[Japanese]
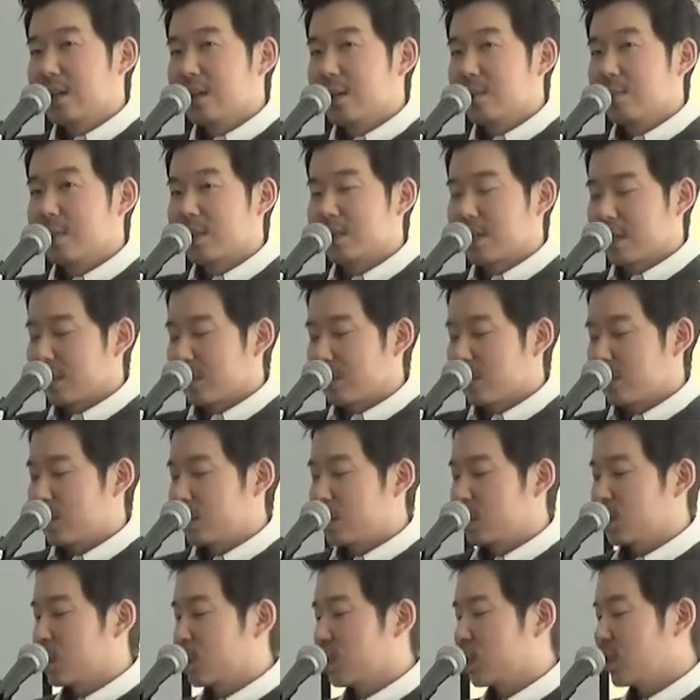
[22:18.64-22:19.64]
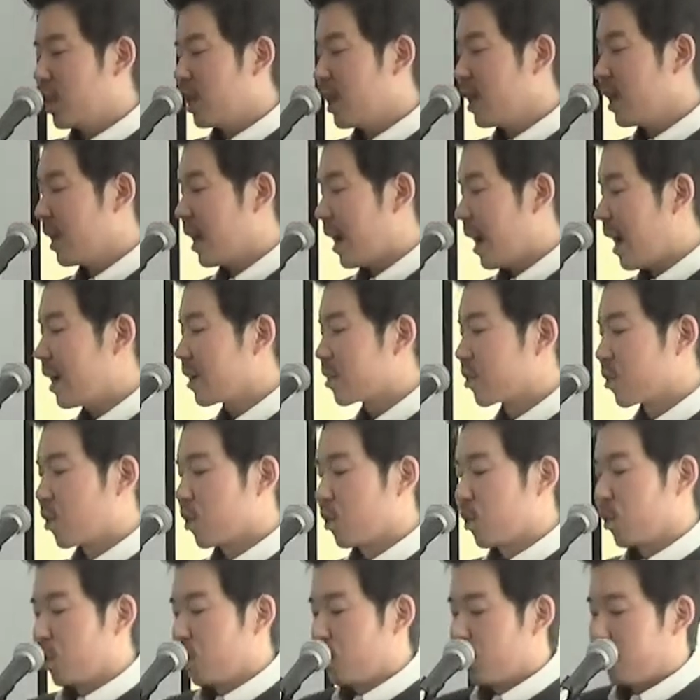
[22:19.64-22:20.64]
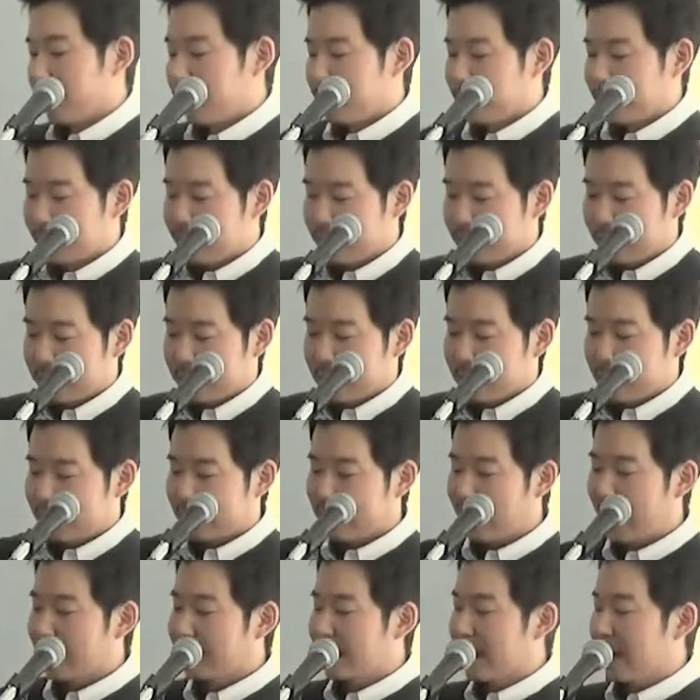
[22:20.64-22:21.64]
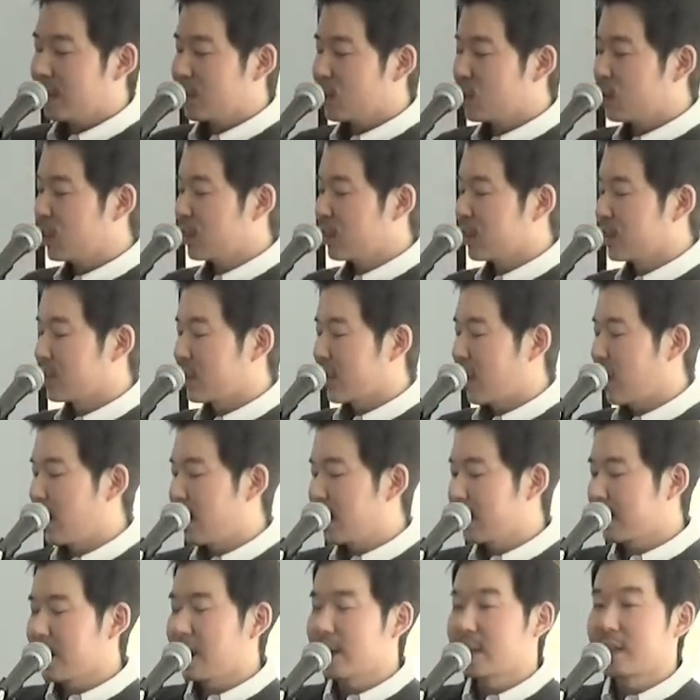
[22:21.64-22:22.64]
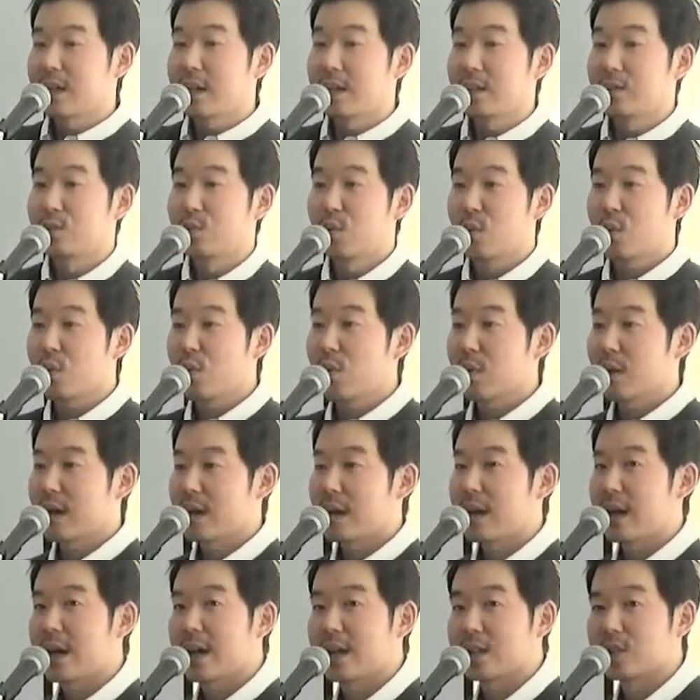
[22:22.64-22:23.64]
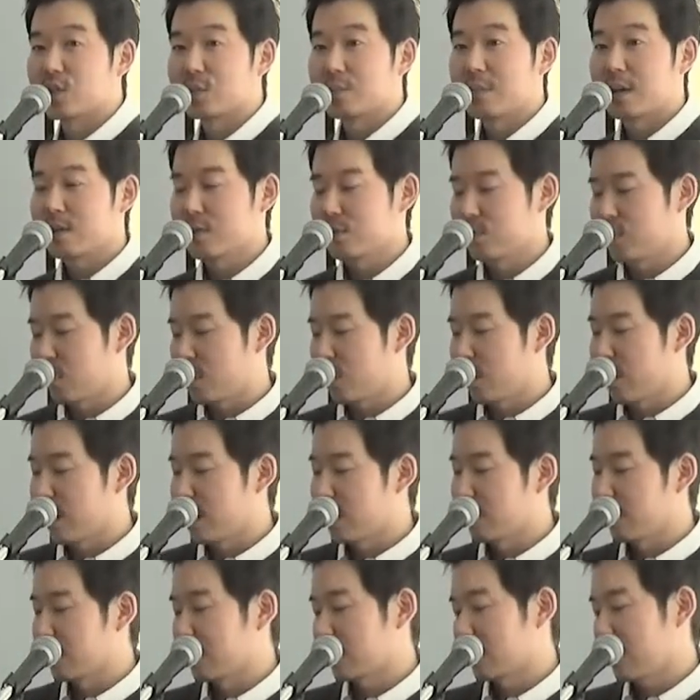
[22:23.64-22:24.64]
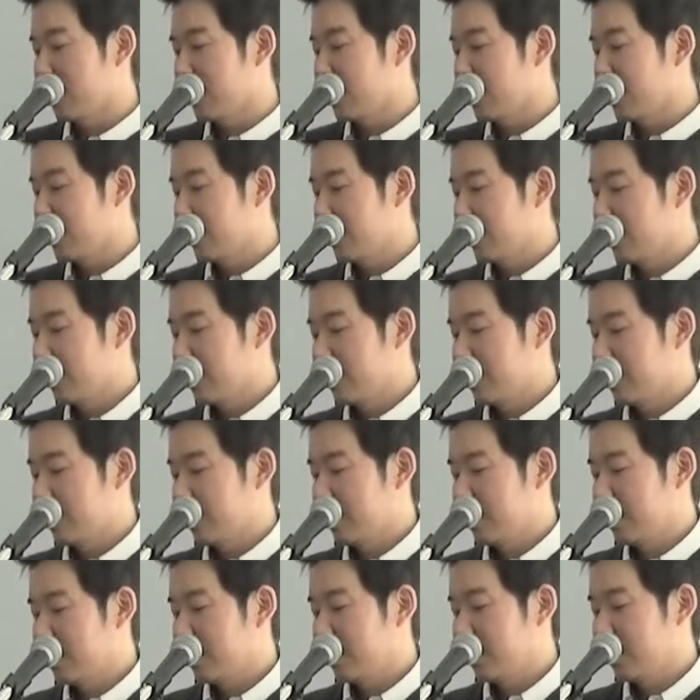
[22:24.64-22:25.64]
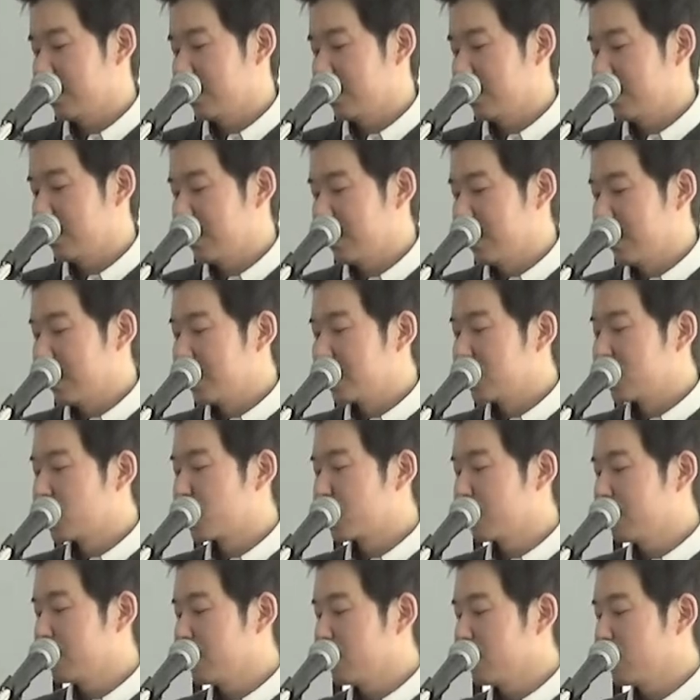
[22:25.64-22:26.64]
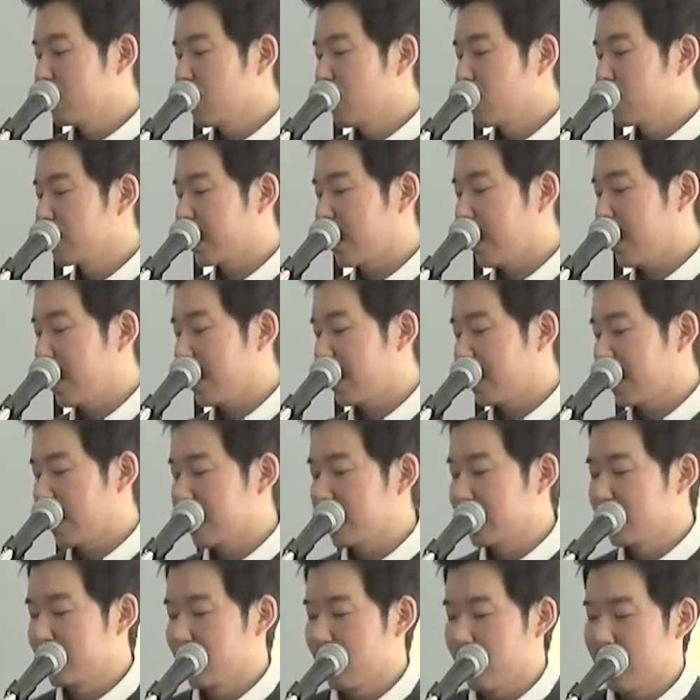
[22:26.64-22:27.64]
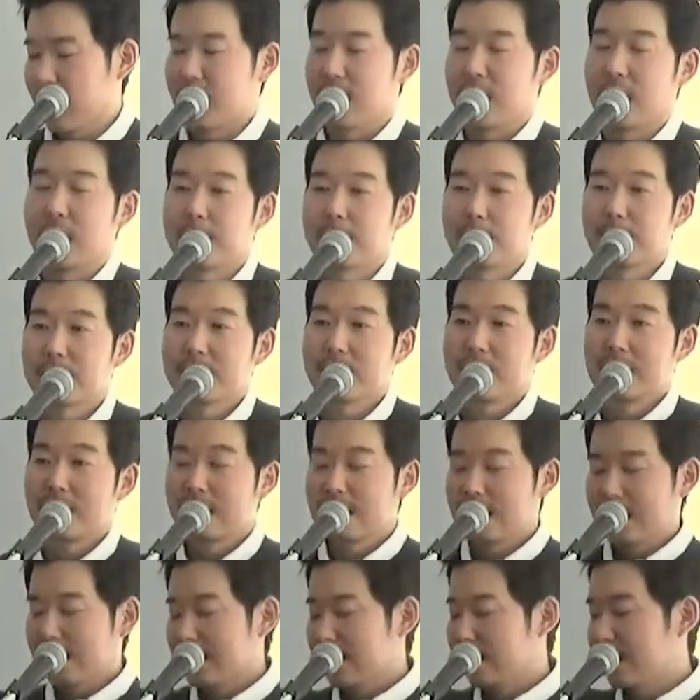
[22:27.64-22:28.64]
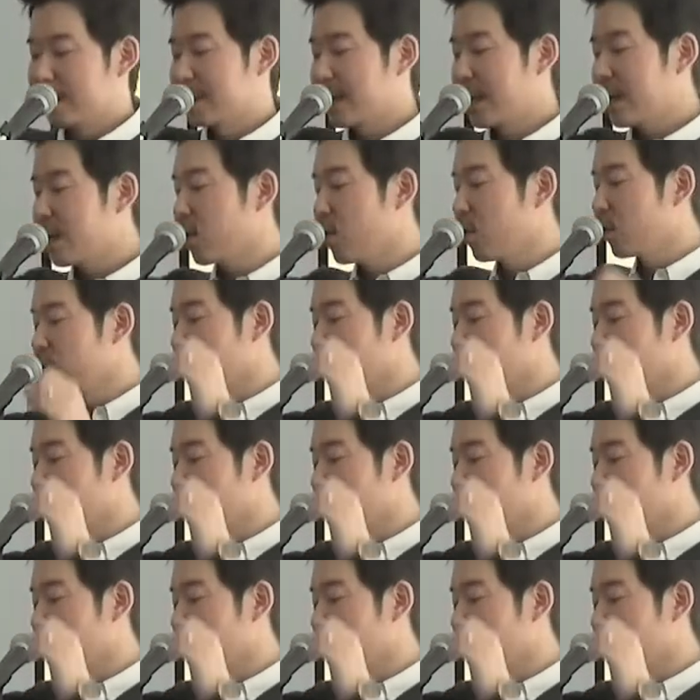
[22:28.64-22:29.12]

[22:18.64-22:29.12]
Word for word: 皆さん知恵ある正しい計画がどこから始まるのか分かりますか。自分の計画はゼロ